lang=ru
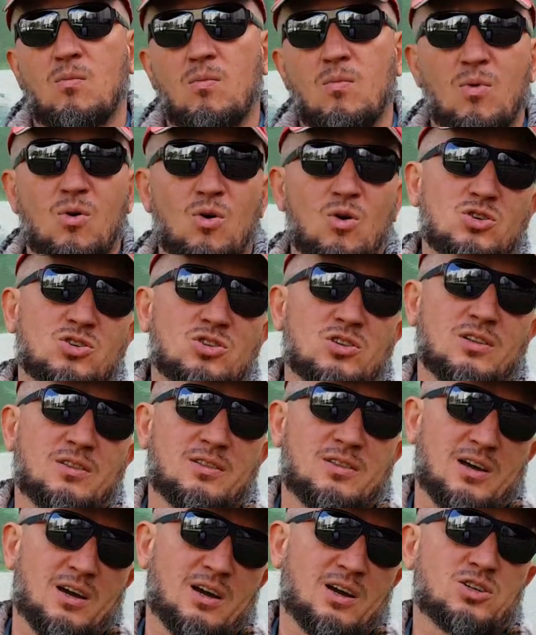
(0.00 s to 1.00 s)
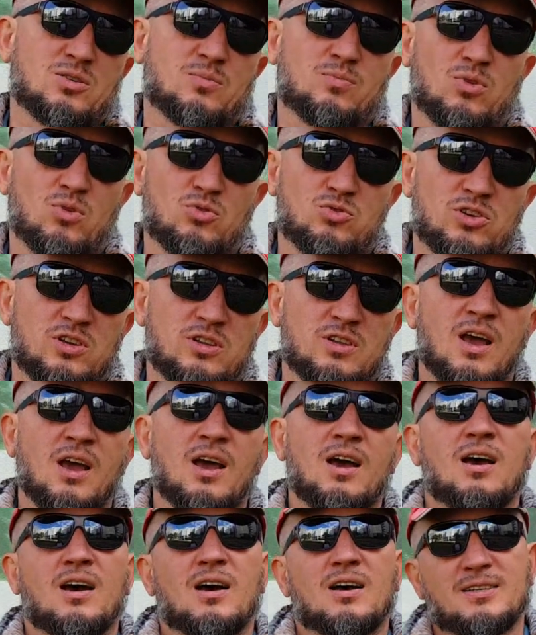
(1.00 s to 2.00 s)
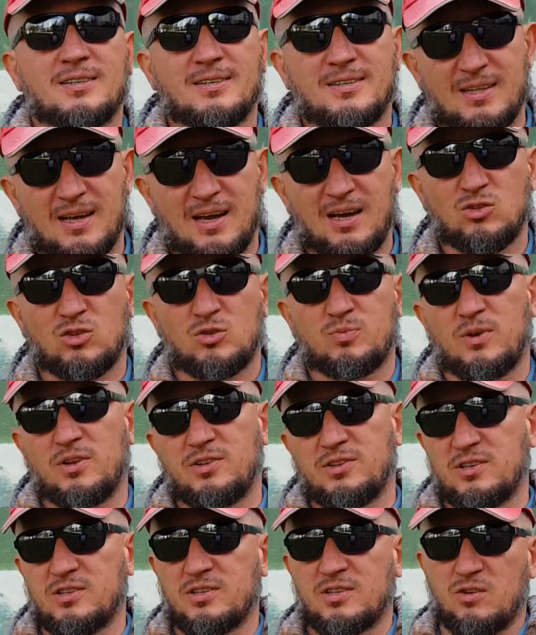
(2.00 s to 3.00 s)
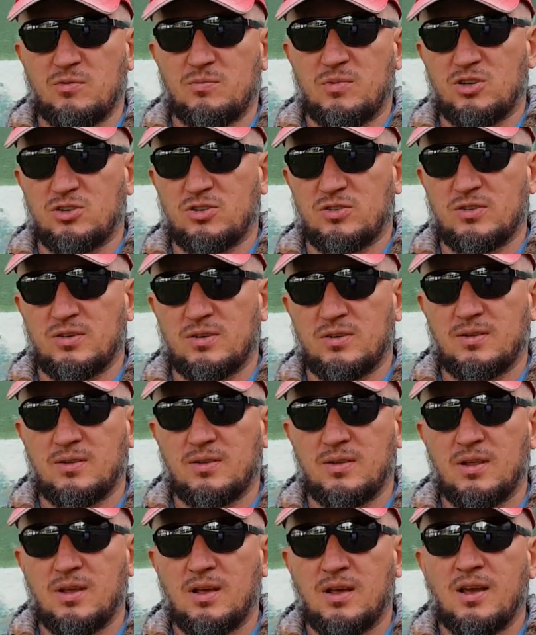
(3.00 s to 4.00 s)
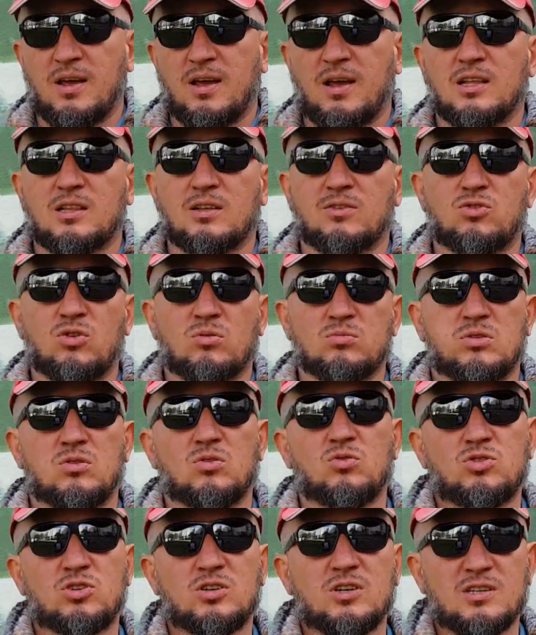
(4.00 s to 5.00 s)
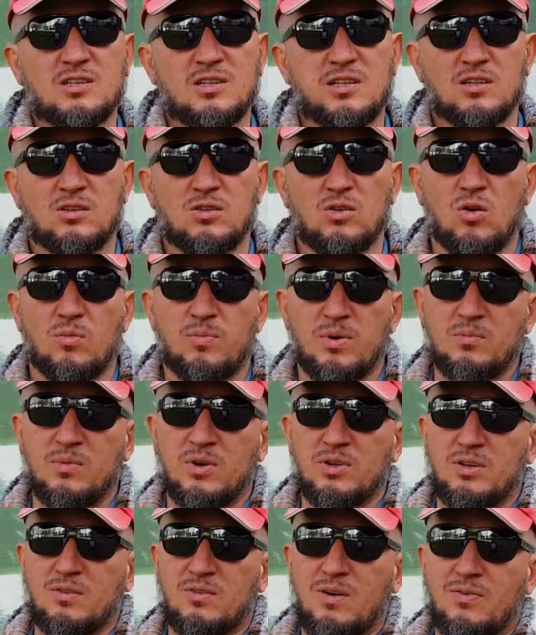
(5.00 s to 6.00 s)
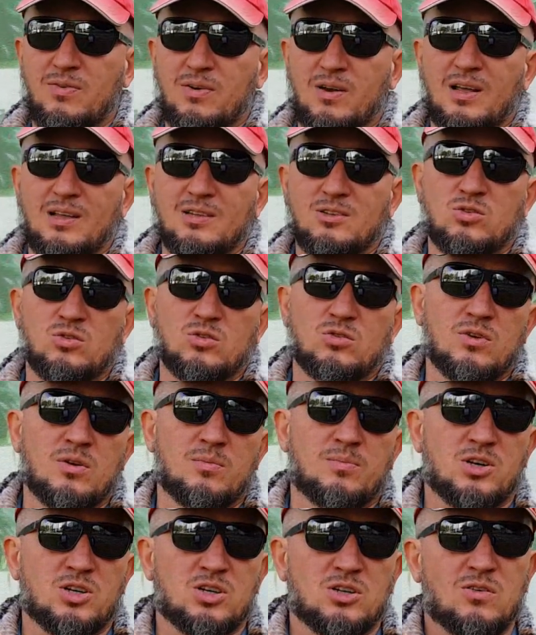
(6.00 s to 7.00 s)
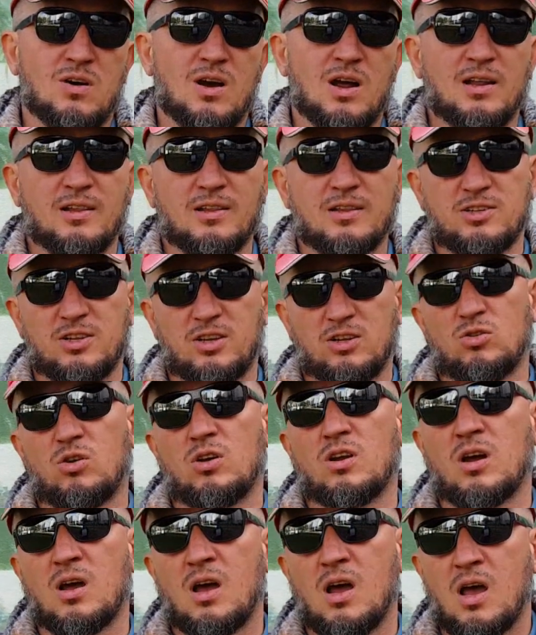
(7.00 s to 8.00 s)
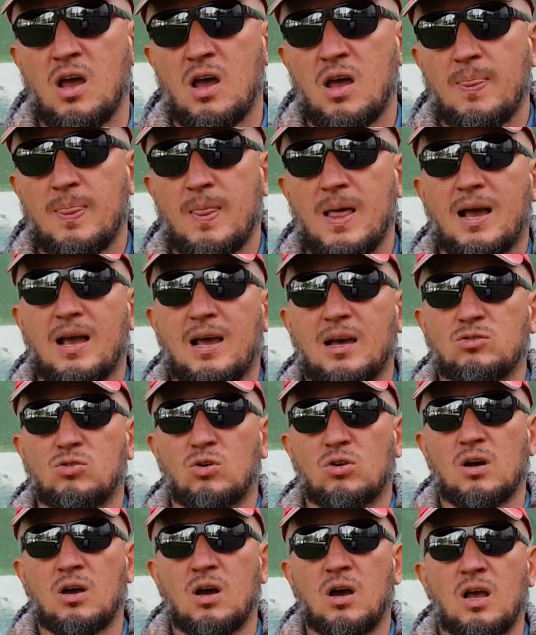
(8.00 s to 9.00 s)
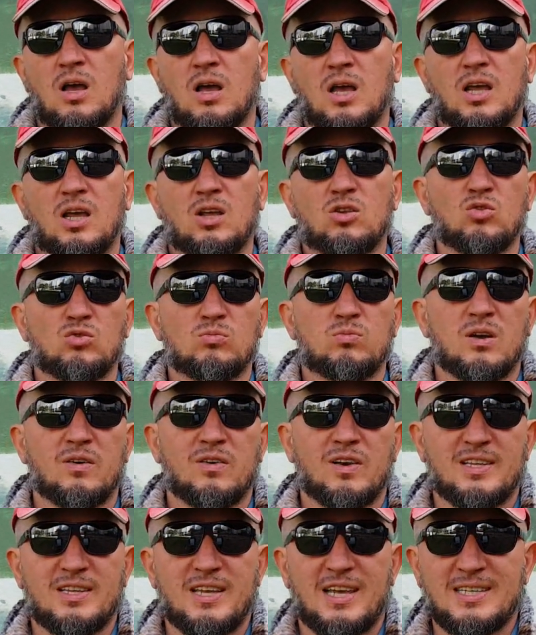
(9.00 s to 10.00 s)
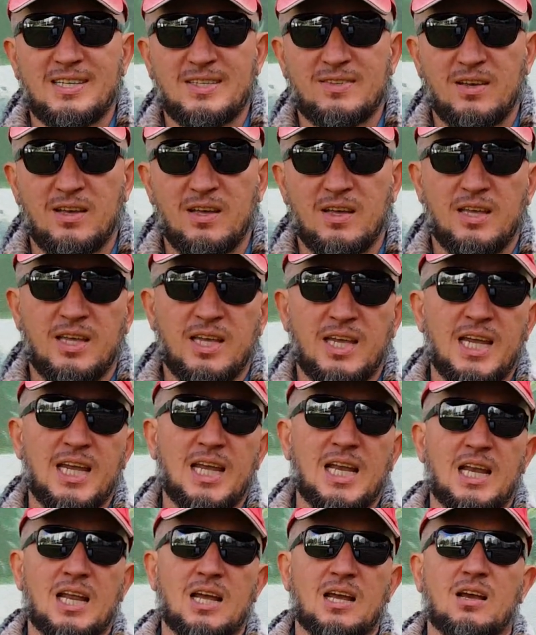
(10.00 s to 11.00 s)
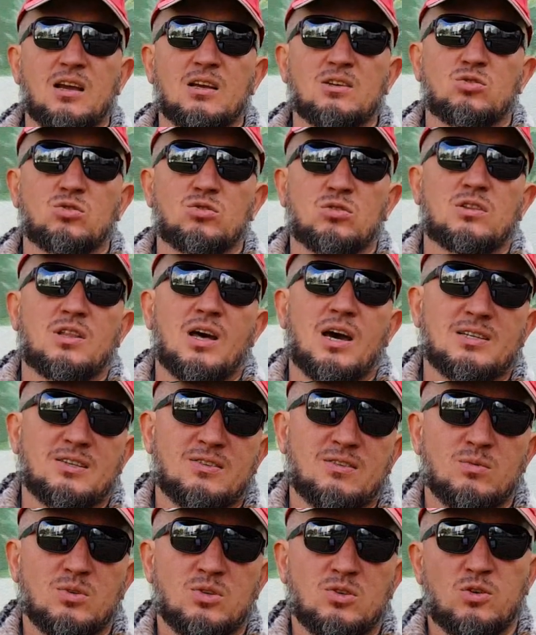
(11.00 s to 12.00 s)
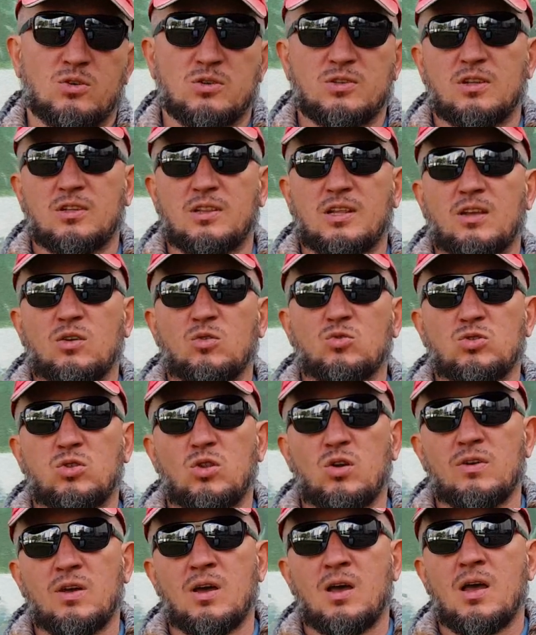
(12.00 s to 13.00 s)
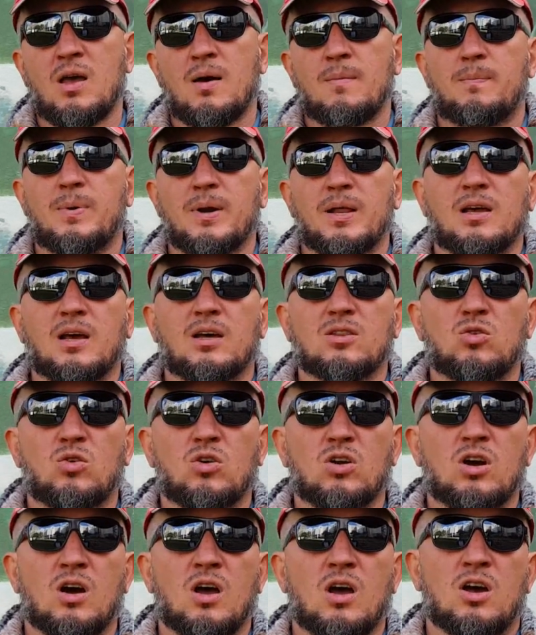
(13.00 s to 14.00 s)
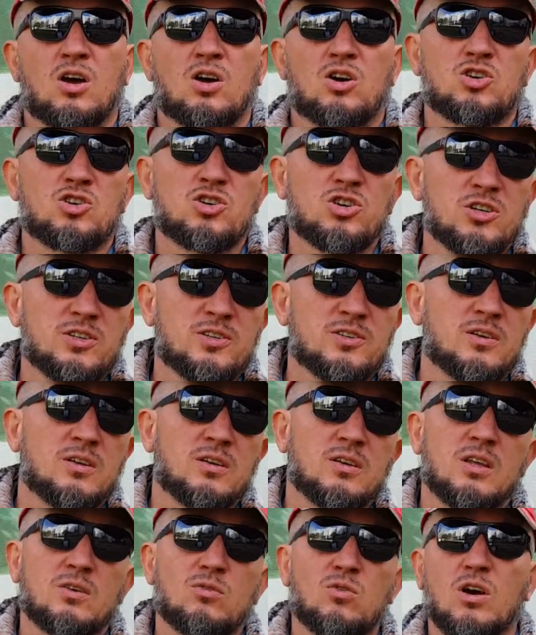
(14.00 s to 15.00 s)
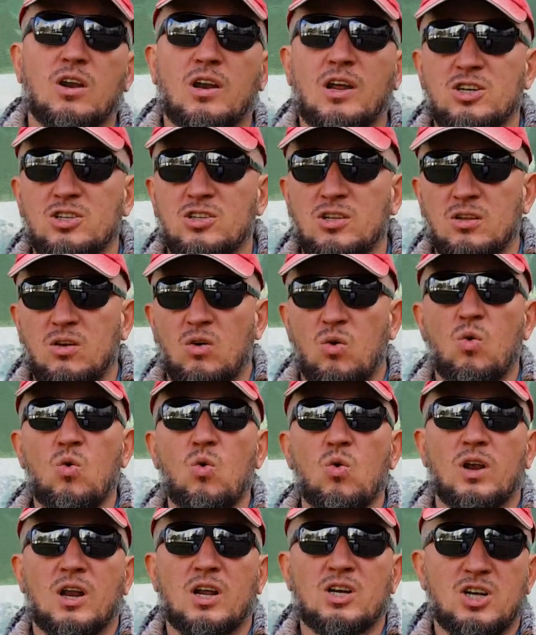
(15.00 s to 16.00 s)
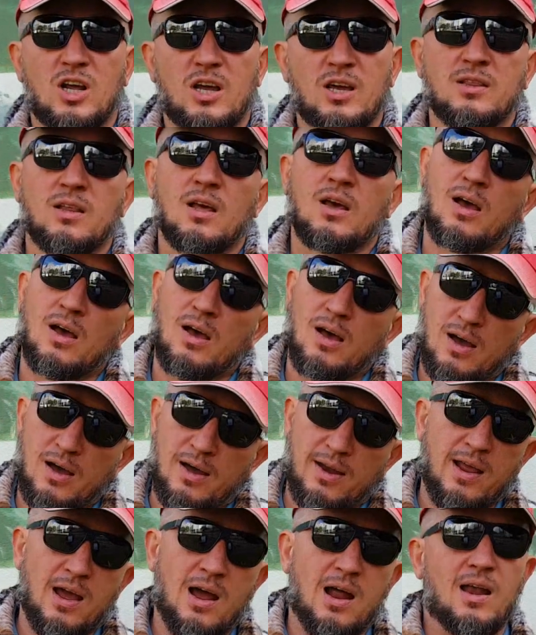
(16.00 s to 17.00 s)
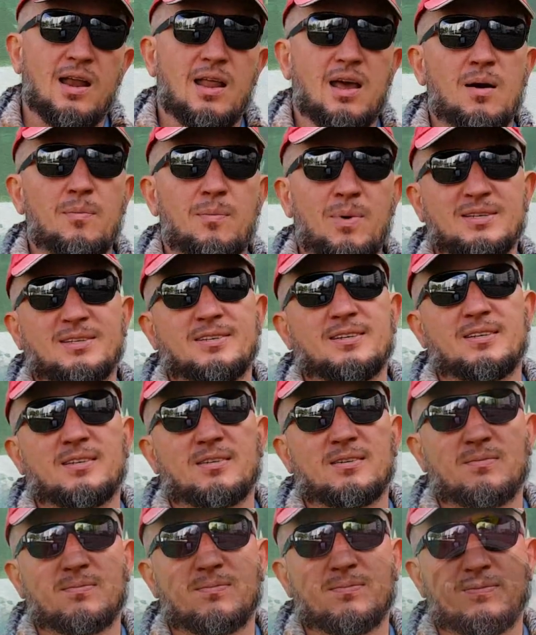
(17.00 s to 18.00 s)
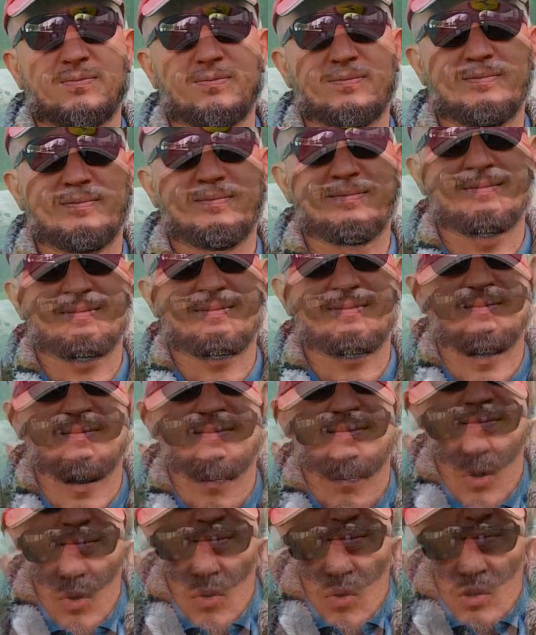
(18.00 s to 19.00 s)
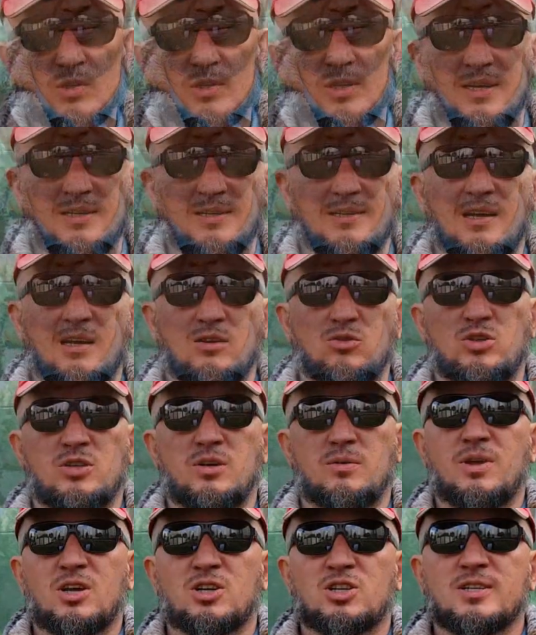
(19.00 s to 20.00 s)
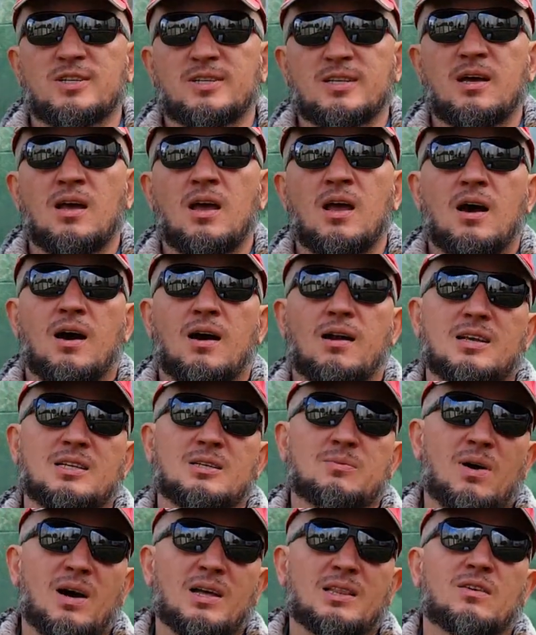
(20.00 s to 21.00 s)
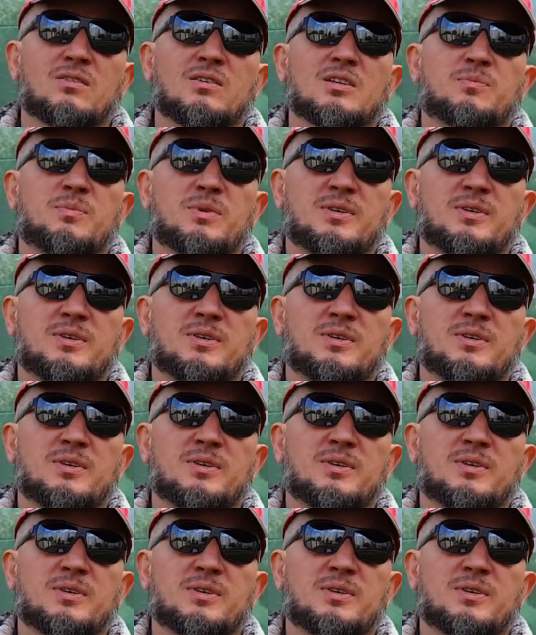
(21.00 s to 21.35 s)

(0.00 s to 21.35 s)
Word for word: Можно также получить статус политического беженца. Это в том случае, если до прибытия во Францию вы проживали на территориях, на которых идут боевые действия, или государством созданы такие условия, при которых жизни его граждан угрожает реальная опасность. Ваш запрос о статусе беженца рассматривает